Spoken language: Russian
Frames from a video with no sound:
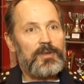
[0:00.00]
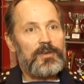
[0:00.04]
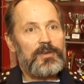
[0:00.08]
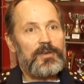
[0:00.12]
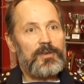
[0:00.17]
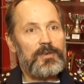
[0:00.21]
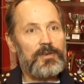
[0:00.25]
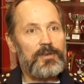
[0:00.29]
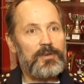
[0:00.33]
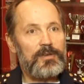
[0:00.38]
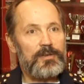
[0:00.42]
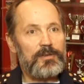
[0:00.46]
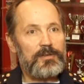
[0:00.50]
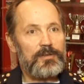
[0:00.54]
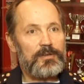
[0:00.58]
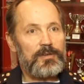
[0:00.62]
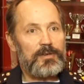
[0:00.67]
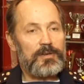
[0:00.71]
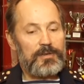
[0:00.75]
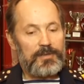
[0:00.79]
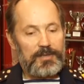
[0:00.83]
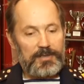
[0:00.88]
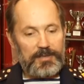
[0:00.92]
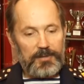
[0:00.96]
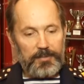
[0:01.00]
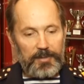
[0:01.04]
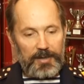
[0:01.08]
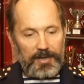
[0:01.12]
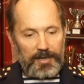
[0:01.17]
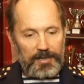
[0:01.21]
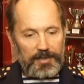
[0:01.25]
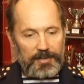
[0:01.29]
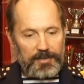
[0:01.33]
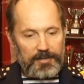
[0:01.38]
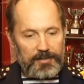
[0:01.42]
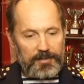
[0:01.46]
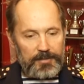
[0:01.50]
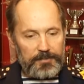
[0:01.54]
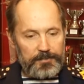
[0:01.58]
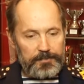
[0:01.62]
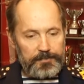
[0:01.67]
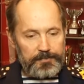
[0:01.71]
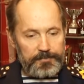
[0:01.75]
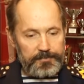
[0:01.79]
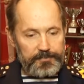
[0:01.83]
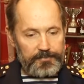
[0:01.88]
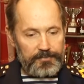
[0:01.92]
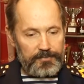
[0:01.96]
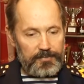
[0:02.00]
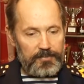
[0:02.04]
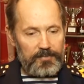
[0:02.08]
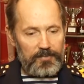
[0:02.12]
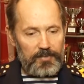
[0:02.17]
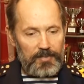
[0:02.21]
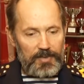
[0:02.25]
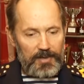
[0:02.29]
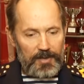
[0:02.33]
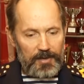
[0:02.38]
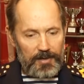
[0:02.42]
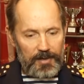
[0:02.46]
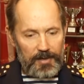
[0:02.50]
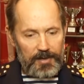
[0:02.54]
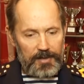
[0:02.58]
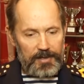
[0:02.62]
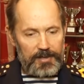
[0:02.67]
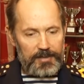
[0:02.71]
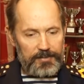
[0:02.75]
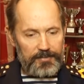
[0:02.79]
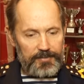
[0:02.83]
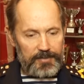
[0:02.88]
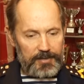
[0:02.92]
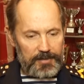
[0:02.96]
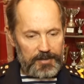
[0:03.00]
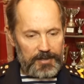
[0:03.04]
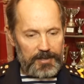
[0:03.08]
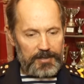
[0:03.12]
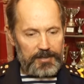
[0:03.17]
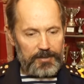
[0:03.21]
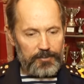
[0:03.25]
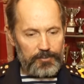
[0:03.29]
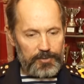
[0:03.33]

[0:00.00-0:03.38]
И собрались как раз все наши